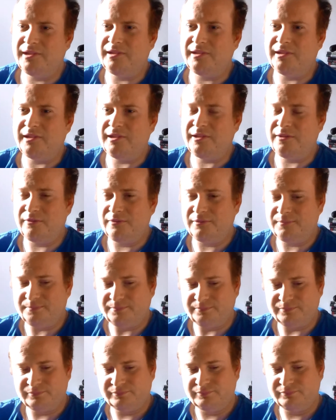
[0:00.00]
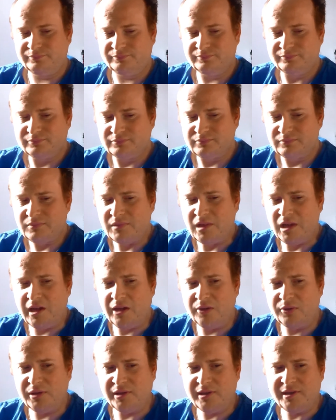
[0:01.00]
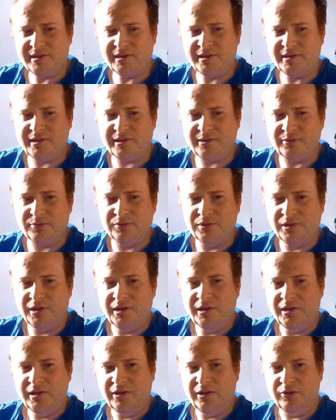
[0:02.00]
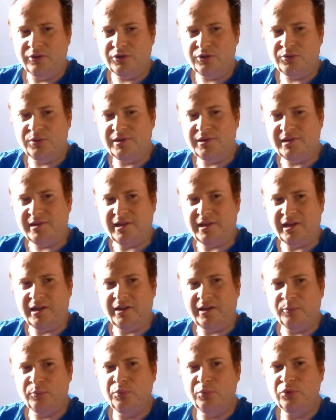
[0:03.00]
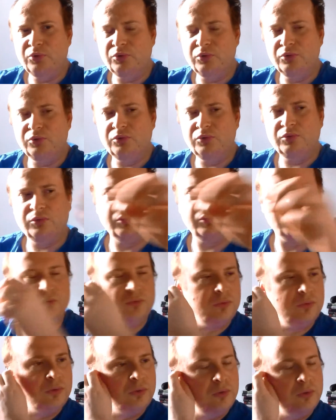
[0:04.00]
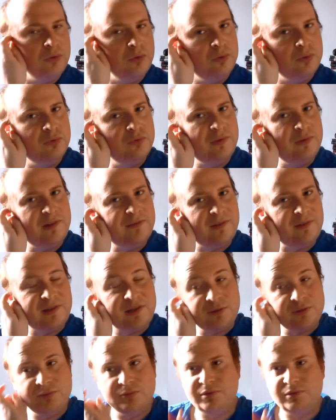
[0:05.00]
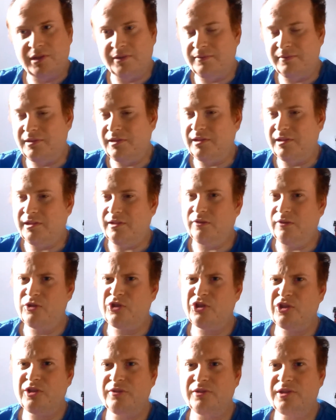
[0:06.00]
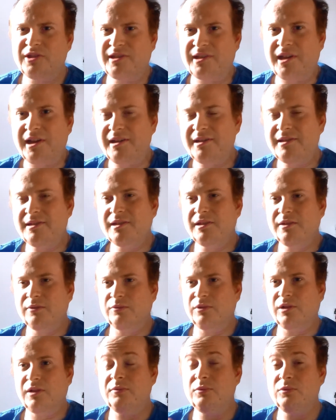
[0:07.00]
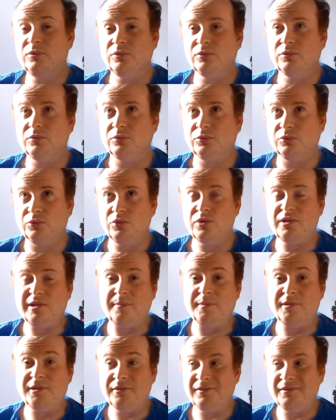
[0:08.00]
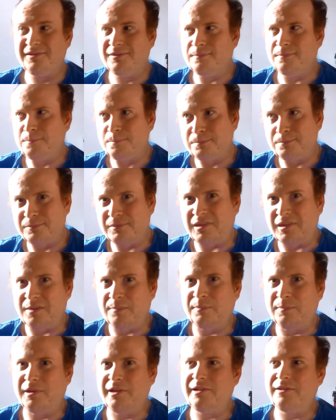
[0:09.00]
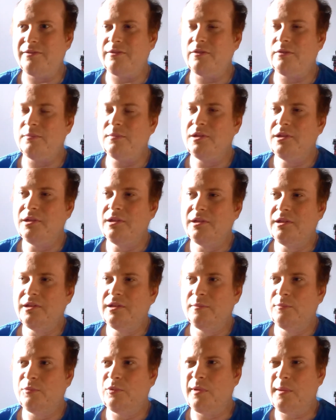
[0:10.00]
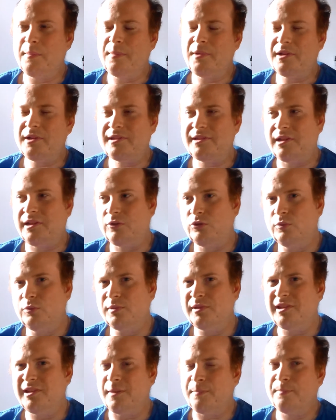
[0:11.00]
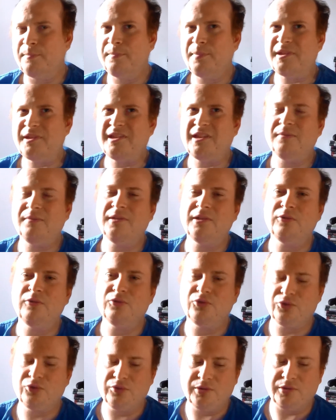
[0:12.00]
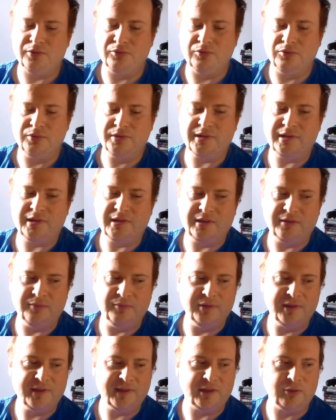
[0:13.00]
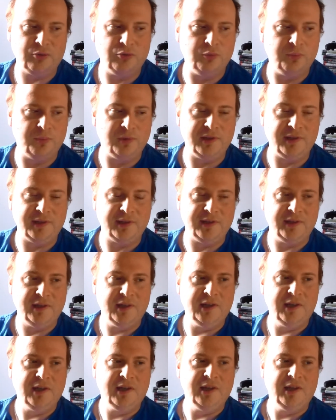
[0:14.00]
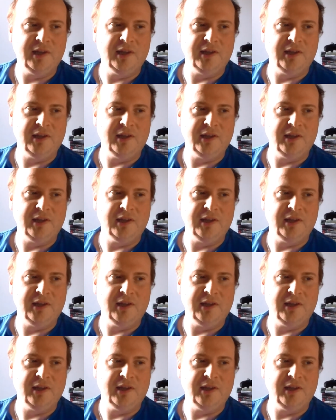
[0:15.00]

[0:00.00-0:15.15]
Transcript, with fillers: très intéressant à regarder cette saison. Ensuite, il y a beaucoup de nouvelles factions. Il y avait les ocean side on l'a vu dans deux épisodes, c'était pas énorme. Pour ma part, c'est un groupe qui n'a pas servi à grand chose. En gros, si vous voulez, ça regroupe les,